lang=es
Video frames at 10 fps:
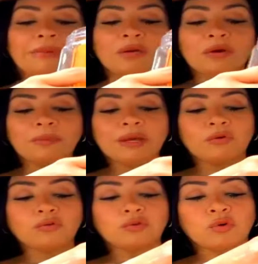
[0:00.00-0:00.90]
A mí lo que me
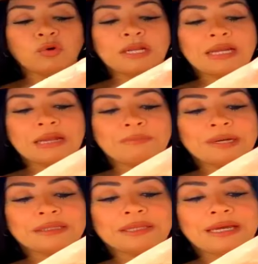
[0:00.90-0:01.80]
controla la
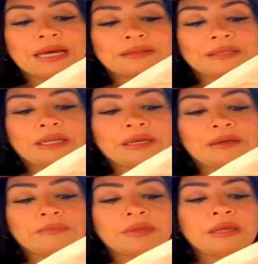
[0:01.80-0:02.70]
parte
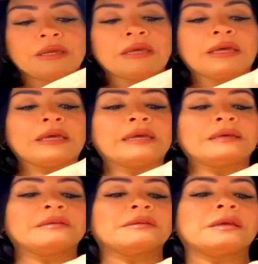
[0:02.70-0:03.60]
gástrica,
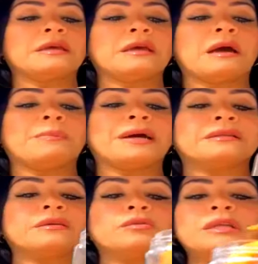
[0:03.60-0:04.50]
este, aparte de